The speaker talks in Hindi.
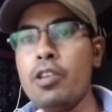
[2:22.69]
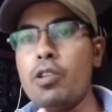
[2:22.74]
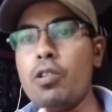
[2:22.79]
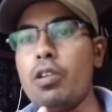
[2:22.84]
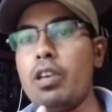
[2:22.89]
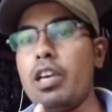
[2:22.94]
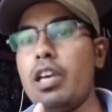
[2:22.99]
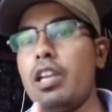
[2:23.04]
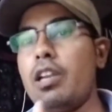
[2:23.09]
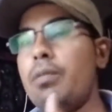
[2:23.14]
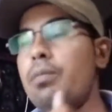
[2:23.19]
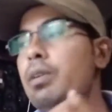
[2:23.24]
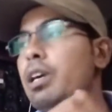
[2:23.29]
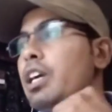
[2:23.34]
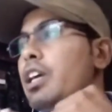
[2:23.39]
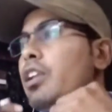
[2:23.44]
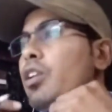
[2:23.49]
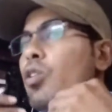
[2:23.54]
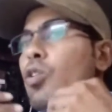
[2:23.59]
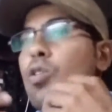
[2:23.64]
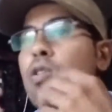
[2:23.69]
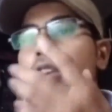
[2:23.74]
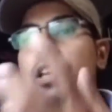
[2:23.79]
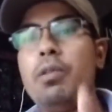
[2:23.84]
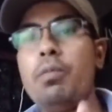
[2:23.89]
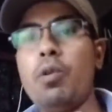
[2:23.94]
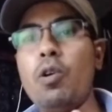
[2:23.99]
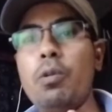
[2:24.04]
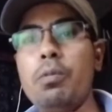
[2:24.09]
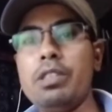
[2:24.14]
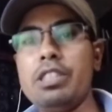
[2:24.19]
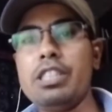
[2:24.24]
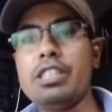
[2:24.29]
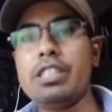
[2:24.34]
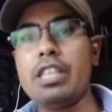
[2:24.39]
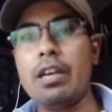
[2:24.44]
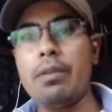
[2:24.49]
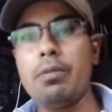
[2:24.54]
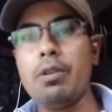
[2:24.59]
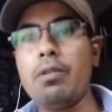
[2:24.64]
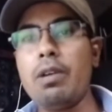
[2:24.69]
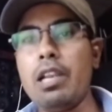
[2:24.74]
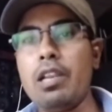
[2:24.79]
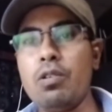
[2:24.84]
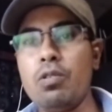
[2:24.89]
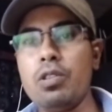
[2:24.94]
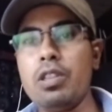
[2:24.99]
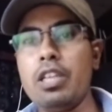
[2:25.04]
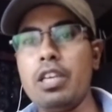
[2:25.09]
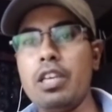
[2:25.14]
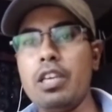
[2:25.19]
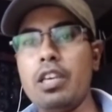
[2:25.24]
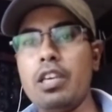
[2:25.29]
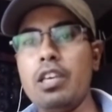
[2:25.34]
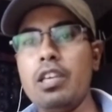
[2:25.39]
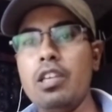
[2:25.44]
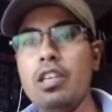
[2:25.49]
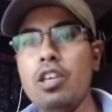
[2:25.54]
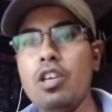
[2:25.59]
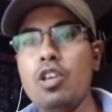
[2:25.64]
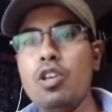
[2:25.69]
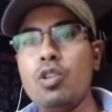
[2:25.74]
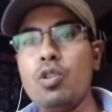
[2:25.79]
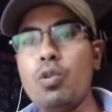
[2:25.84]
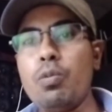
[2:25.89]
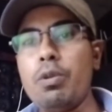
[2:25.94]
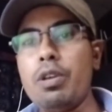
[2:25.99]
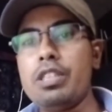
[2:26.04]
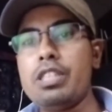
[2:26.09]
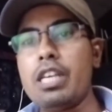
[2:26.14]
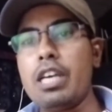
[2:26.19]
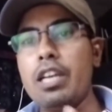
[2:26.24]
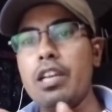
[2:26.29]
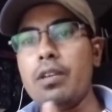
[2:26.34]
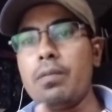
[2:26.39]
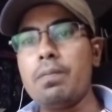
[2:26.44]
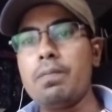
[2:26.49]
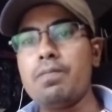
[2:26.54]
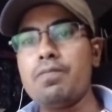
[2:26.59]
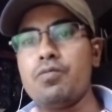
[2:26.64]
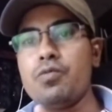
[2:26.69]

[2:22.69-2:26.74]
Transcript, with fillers: क्योंकि अगर हम अगर रॉन्ग इन्फॉर्मेशन सामने वाले को देंगे तो बेचारे